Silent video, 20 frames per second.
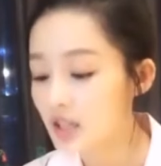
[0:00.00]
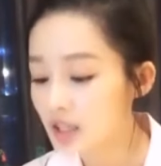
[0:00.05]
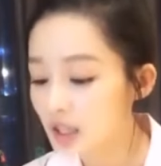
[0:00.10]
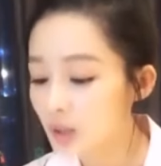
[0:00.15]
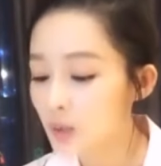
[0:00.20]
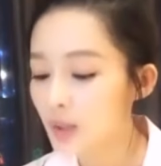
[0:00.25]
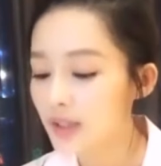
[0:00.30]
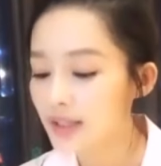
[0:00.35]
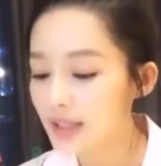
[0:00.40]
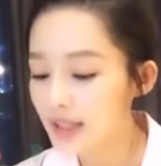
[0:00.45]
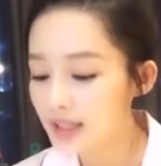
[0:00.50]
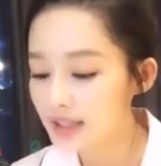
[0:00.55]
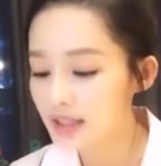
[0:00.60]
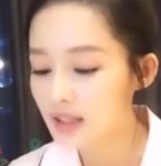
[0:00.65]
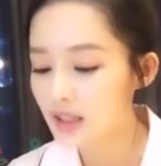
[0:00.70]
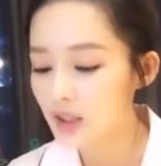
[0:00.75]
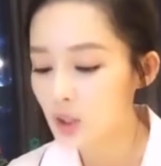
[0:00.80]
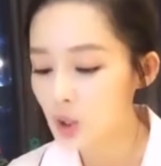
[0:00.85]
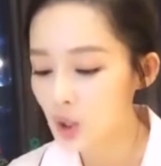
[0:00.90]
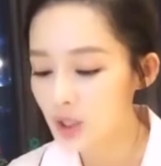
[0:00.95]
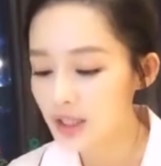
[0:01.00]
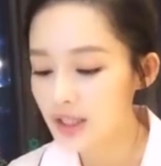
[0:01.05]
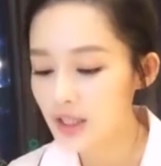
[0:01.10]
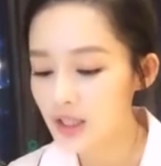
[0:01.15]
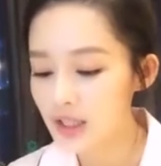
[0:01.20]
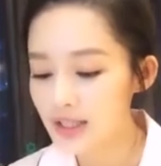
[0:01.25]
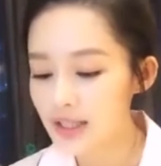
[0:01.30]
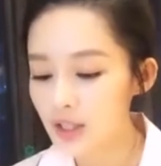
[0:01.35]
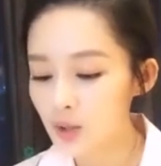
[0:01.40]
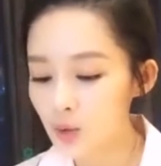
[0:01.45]
想知道元旦节和
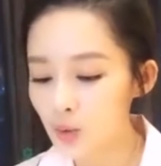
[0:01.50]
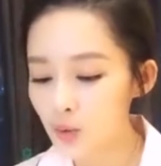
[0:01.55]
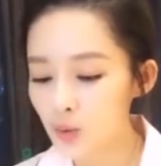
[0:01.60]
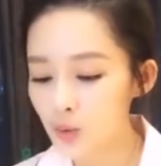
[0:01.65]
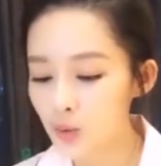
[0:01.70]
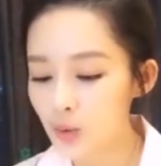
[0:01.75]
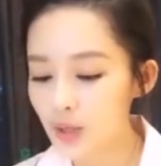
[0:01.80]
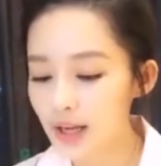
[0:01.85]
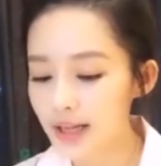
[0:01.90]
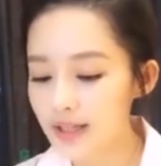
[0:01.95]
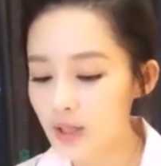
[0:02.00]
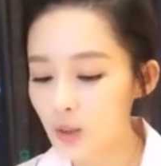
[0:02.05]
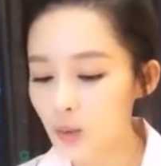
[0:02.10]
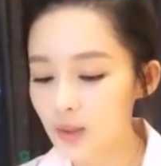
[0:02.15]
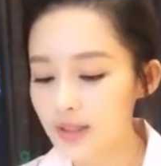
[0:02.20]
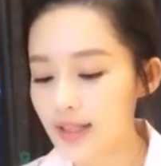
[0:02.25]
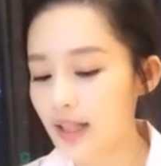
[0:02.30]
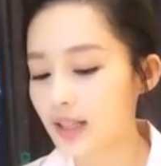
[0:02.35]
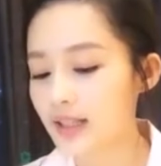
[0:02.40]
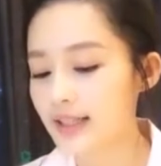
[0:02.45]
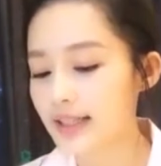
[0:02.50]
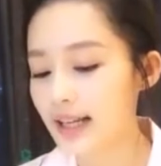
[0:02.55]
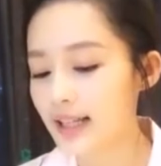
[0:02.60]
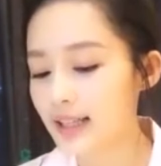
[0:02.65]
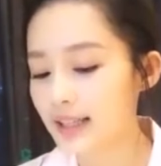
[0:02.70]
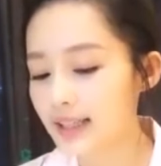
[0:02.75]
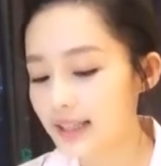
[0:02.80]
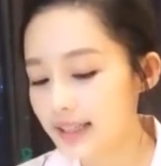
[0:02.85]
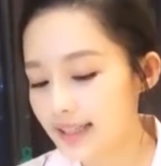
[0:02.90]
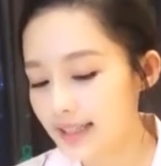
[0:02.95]
春节是在剧组过还是回家和
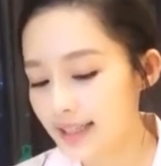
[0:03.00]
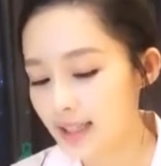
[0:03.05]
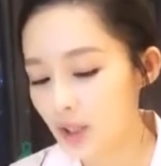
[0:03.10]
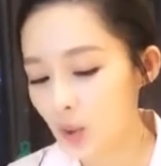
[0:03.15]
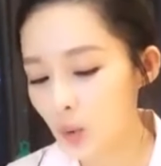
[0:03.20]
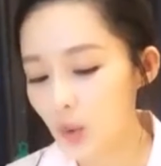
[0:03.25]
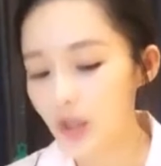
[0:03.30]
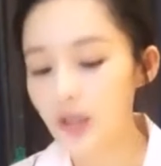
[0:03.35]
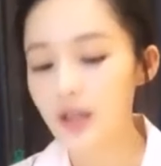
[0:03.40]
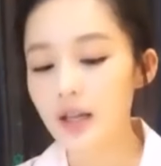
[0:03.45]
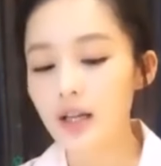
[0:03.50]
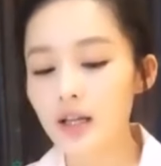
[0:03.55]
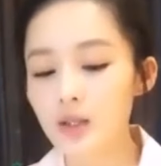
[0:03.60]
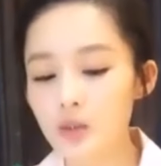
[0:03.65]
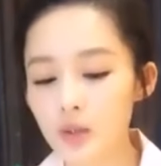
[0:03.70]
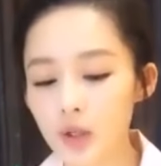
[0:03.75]
家人一起过？